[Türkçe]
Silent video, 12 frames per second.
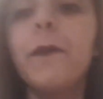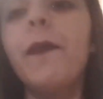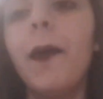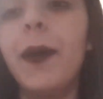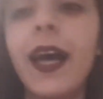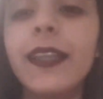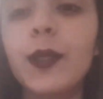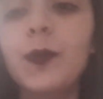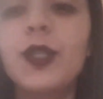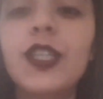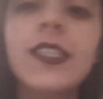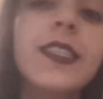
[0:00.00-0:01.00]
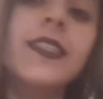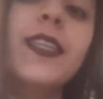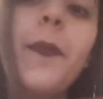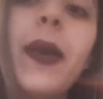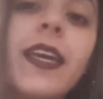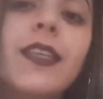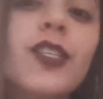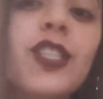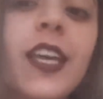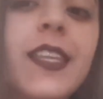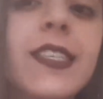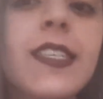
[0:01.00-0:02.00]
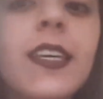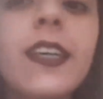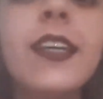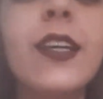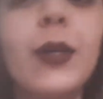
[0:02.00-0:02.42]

Ben beğendiğim için sizin de beğeneceğinizi